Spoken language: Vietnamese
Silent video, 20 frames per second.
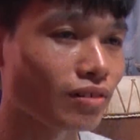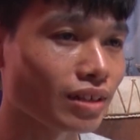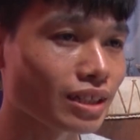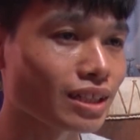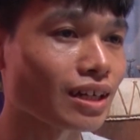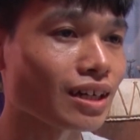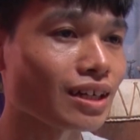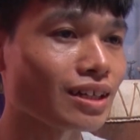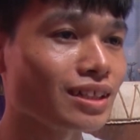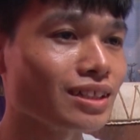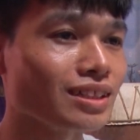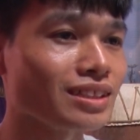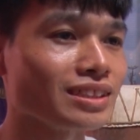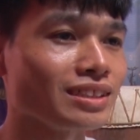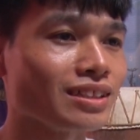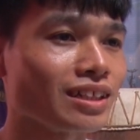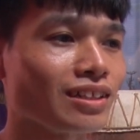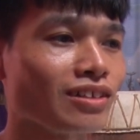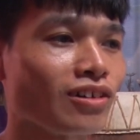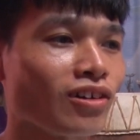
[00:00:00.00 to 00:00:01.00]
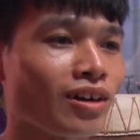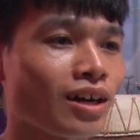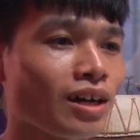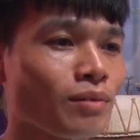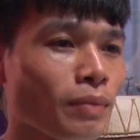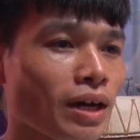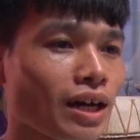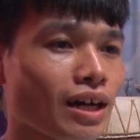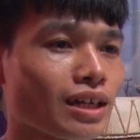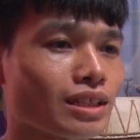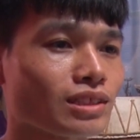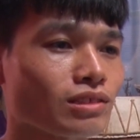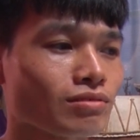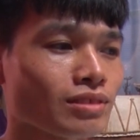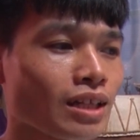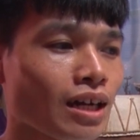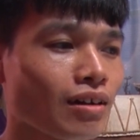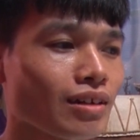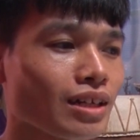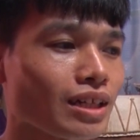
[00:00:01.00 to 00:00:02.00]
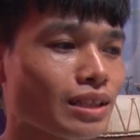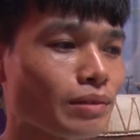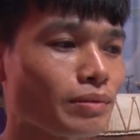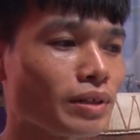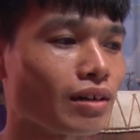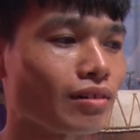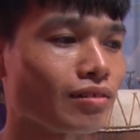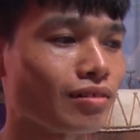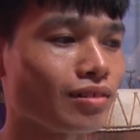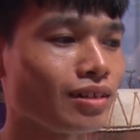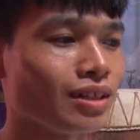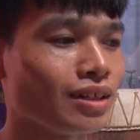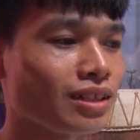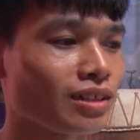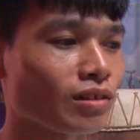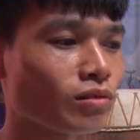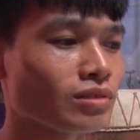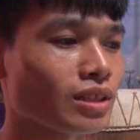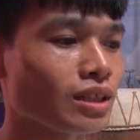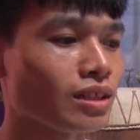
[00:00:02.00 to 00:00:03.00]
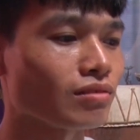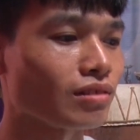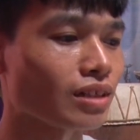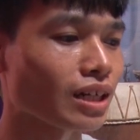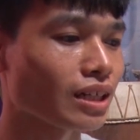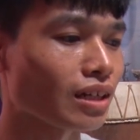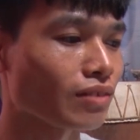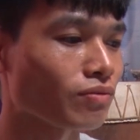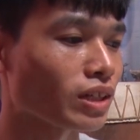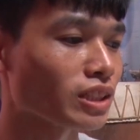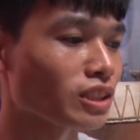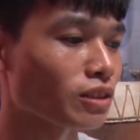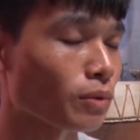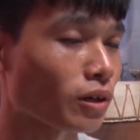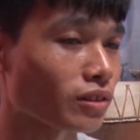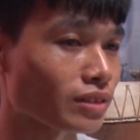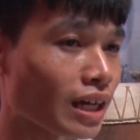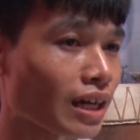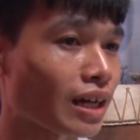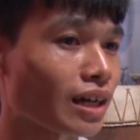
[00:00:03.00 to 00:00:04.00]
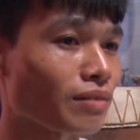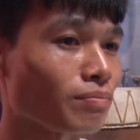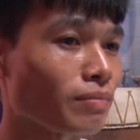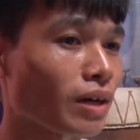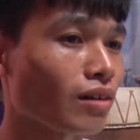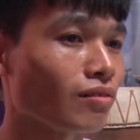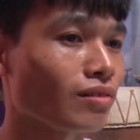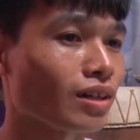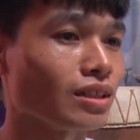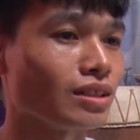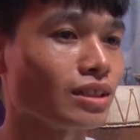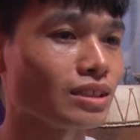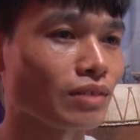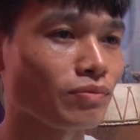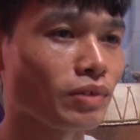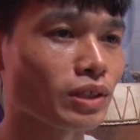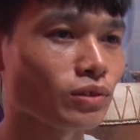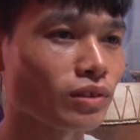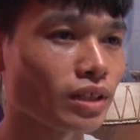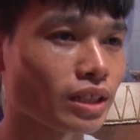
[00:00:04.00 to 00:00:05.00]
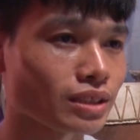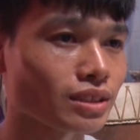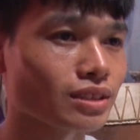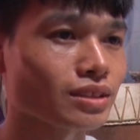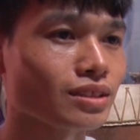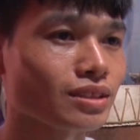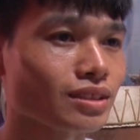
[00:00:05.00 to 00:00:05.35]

là ích nhờ nó mà chúng ta có thể tìm hiểu thông tin của các hiện vật trong bảo tàng mà không cần hướng dẫn viên du lịch